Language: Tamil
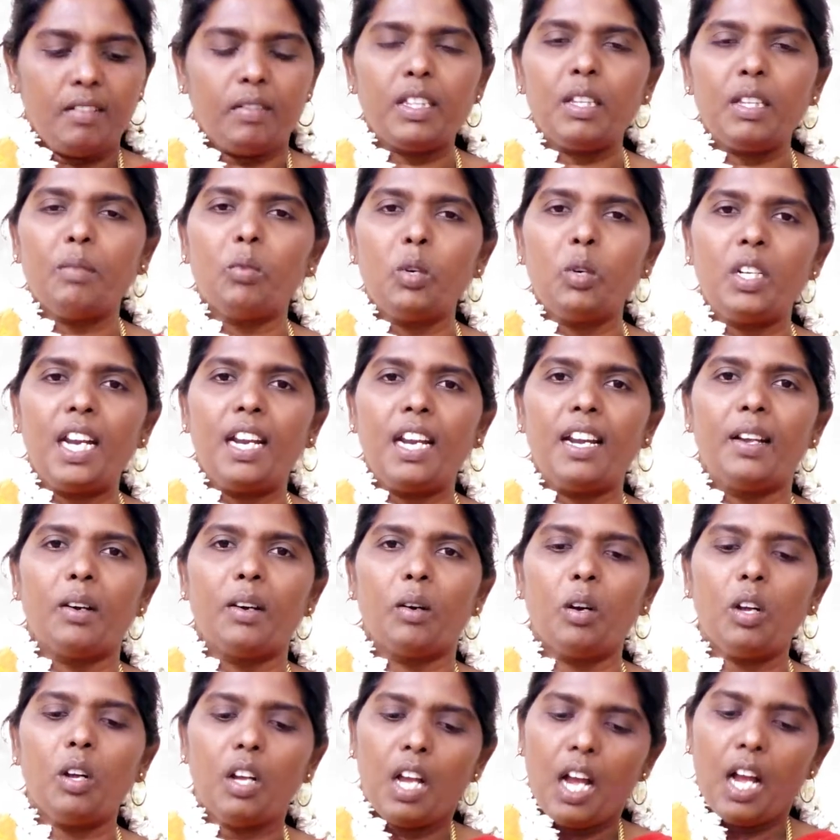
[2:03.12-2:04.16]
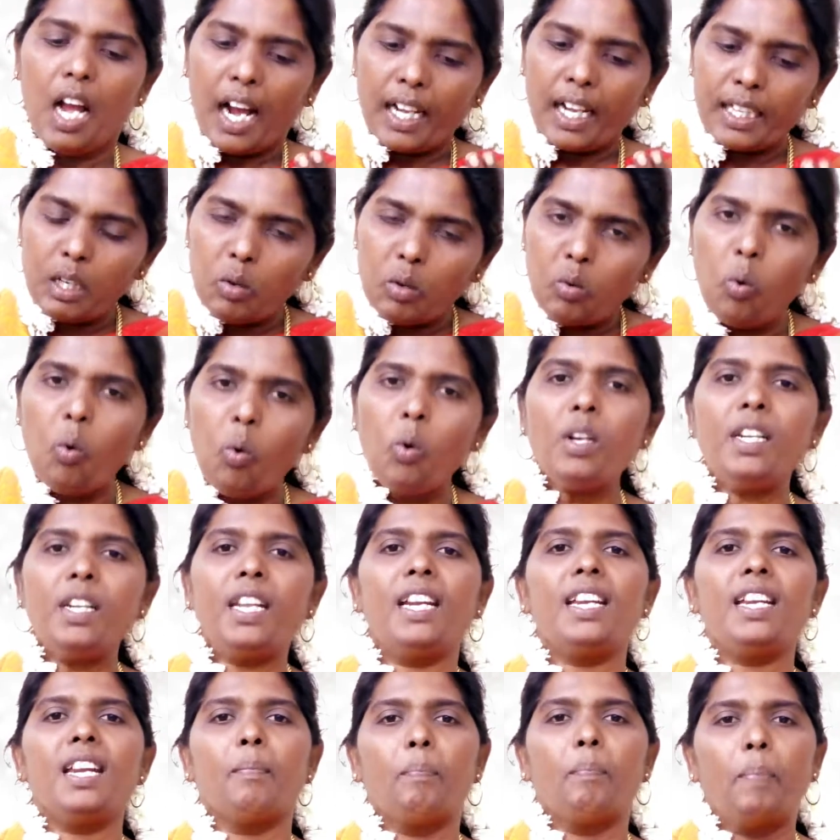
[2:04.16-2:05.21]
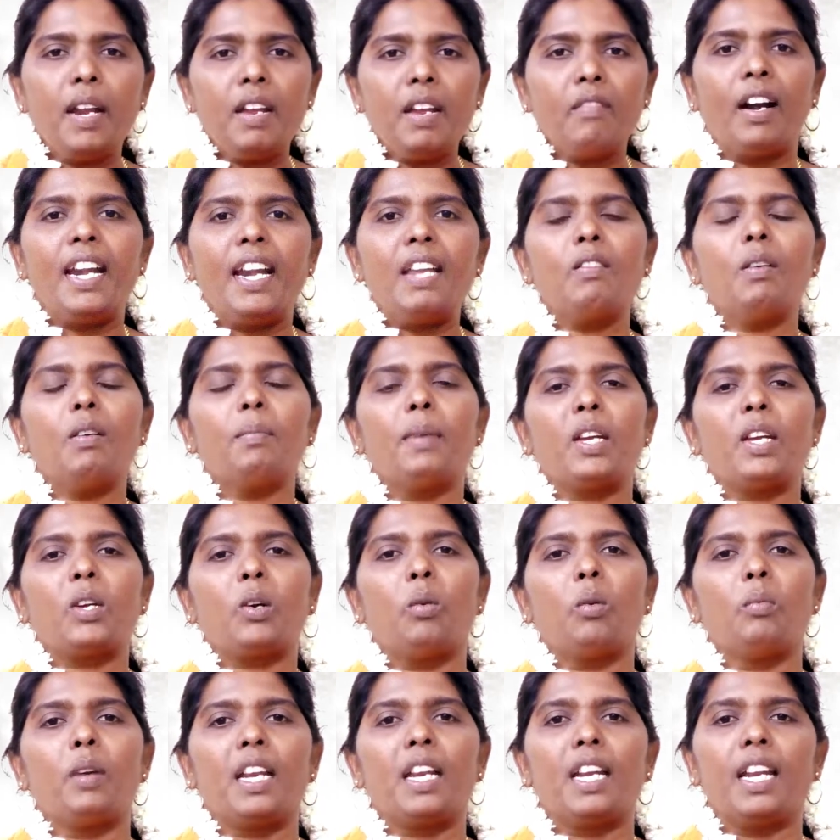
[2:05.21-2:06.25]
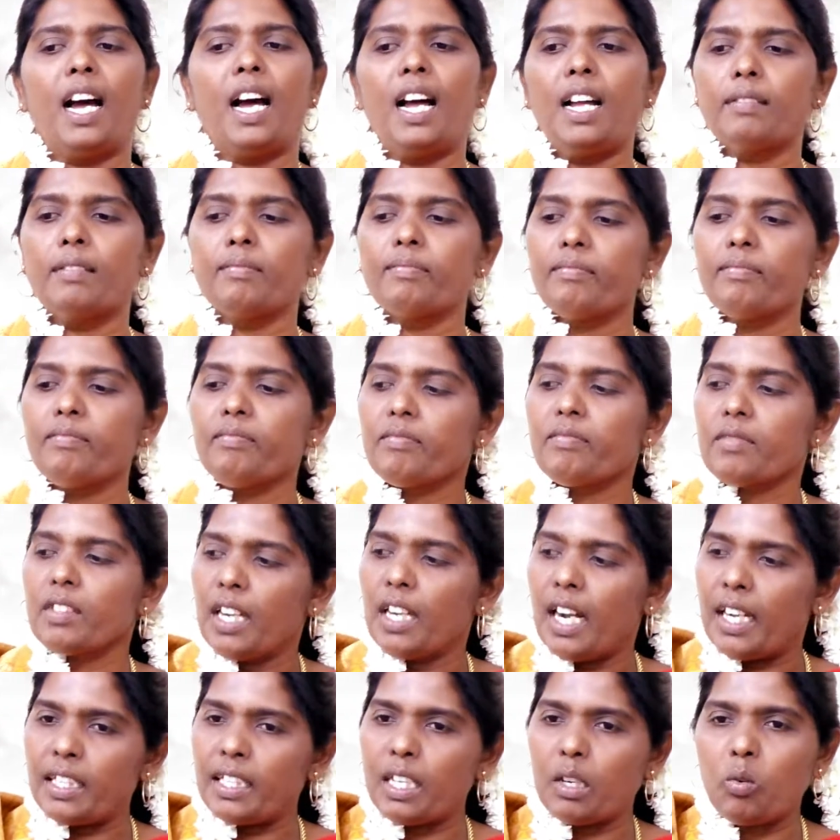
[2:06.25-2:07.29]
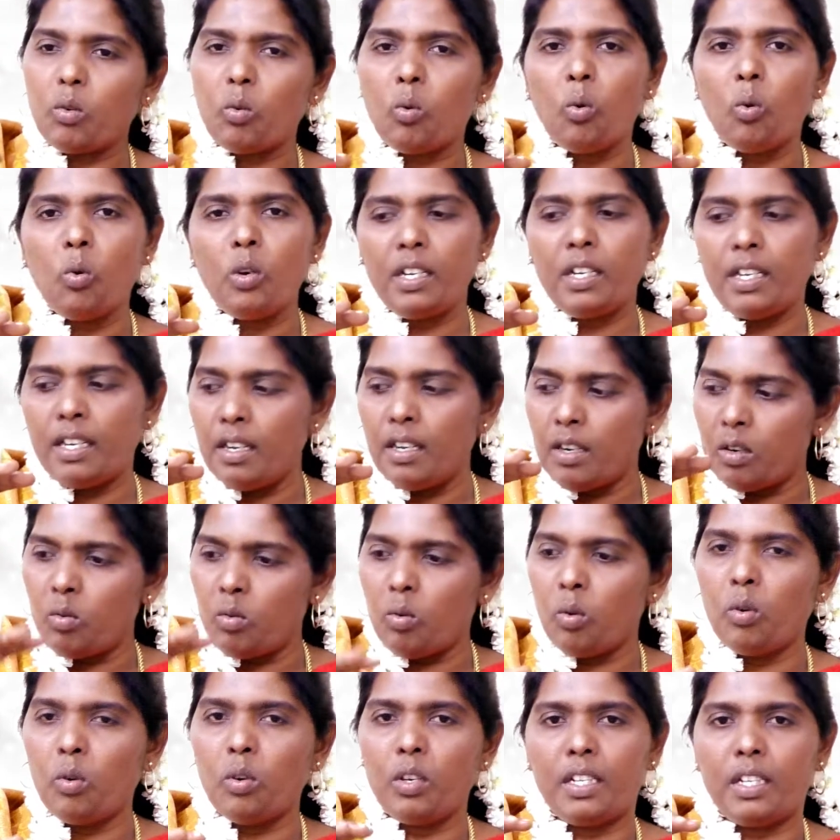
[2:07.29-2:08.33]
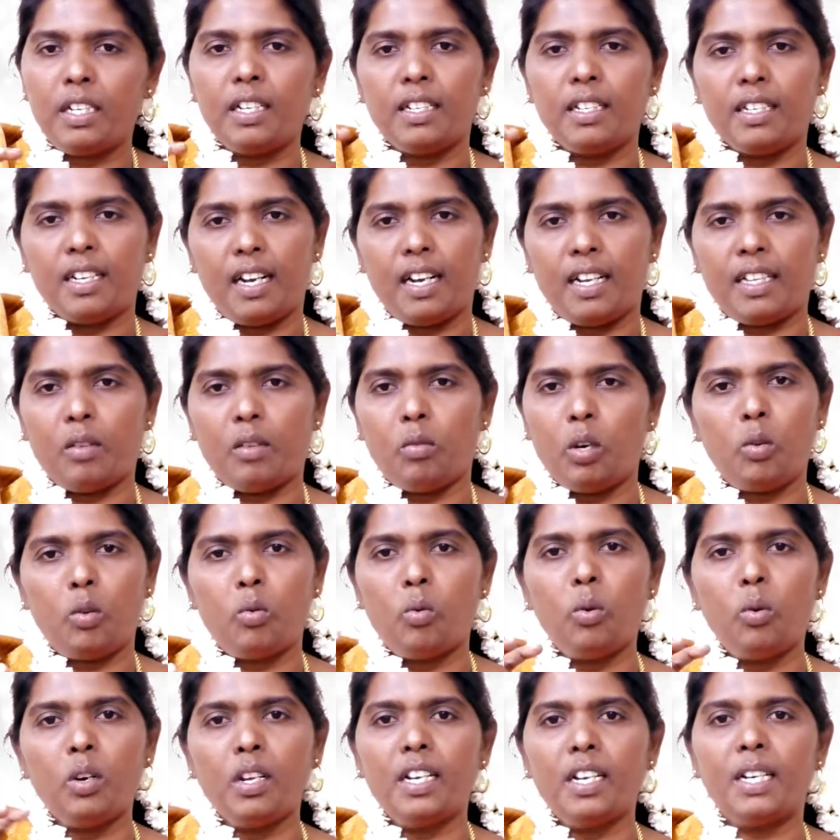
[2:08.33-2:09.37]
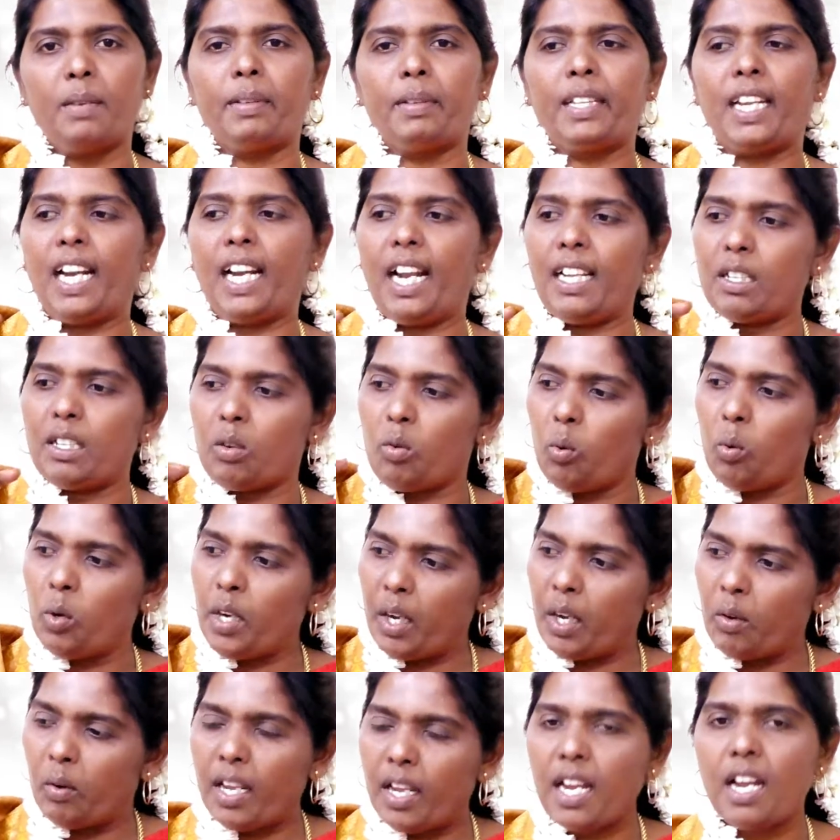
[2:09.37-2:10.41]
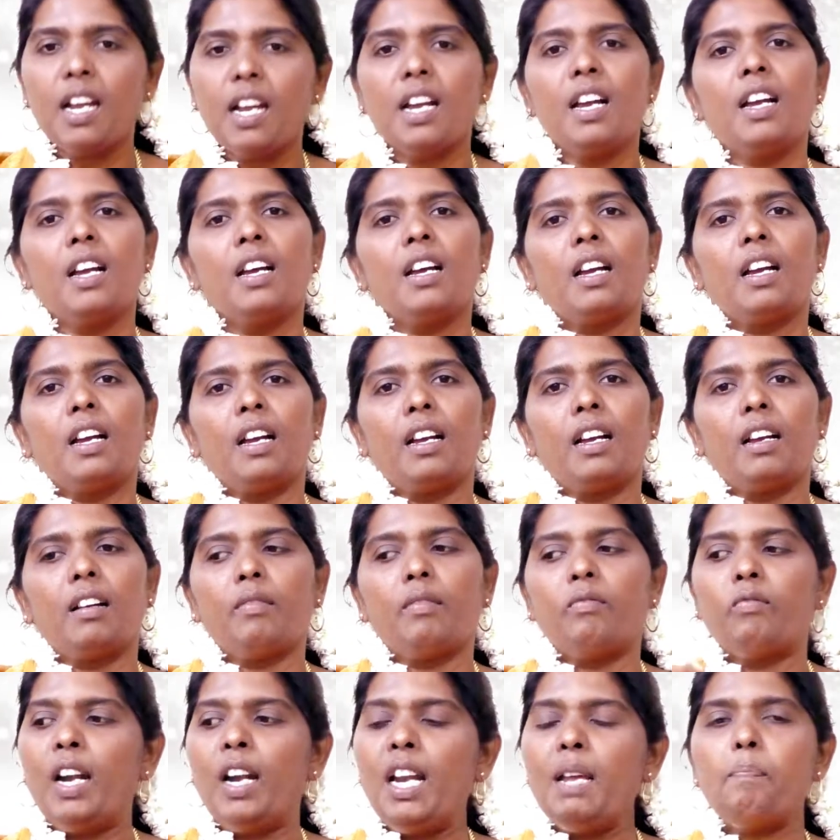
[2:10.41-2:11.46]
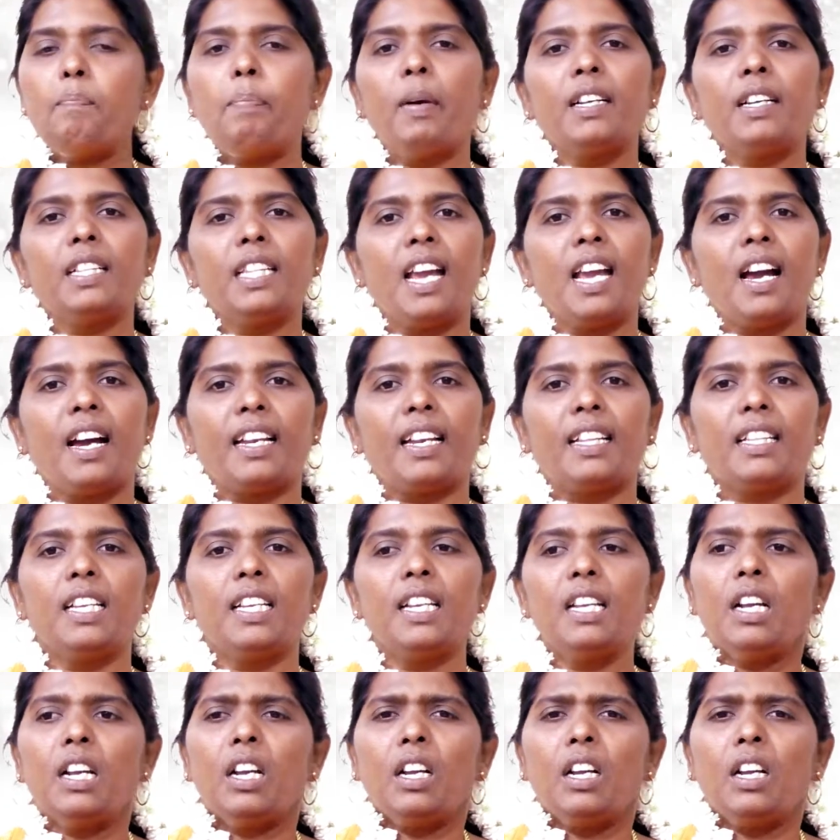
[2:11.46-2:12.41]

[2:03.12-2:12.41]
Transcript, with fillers: வந்து முட்டையிடும் அந்த கூட்டை எப்படி வடிவமைக்கும் அப்படின்னா அந்த கூட் கூட்டு அந்த ஒரு கூடு இருக்குது பார்த்திங்களா அந்த கூட்டினுடைய வெளிப்பகுதியானது